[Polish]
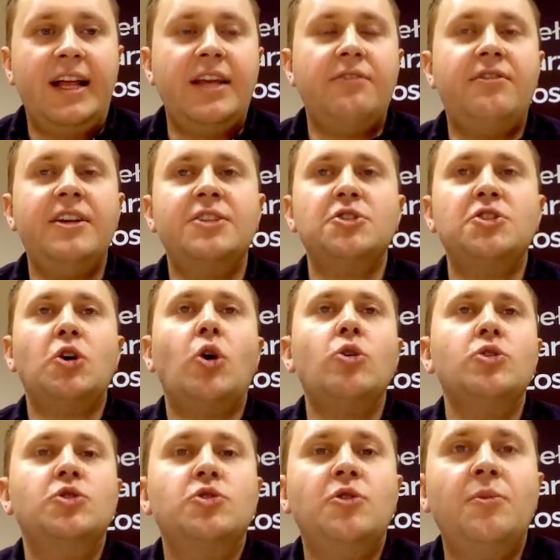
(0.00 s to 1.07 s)
I większość
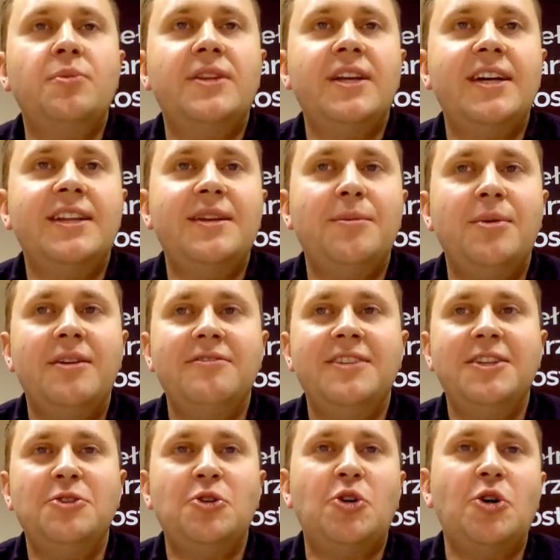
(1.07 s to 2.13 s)
osób tak
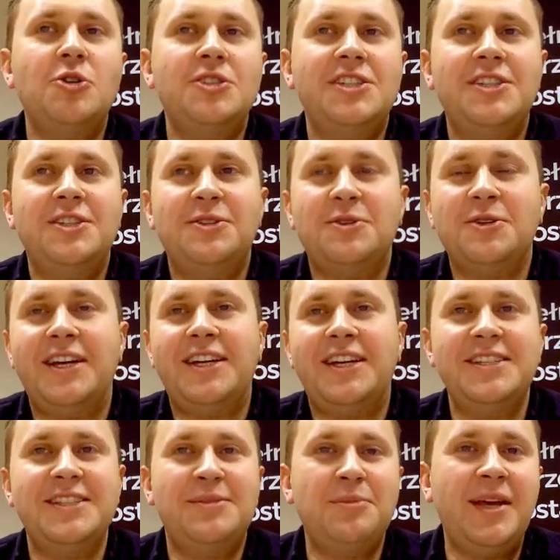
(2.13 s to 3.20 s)
naprawdę dochodzi do
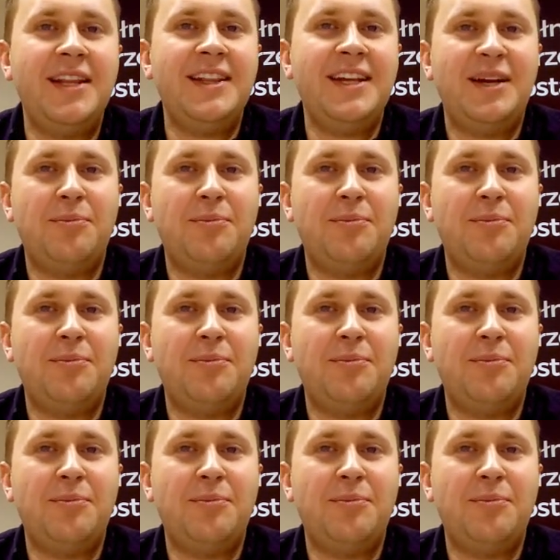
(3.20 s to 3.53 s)
jakichś zmiennych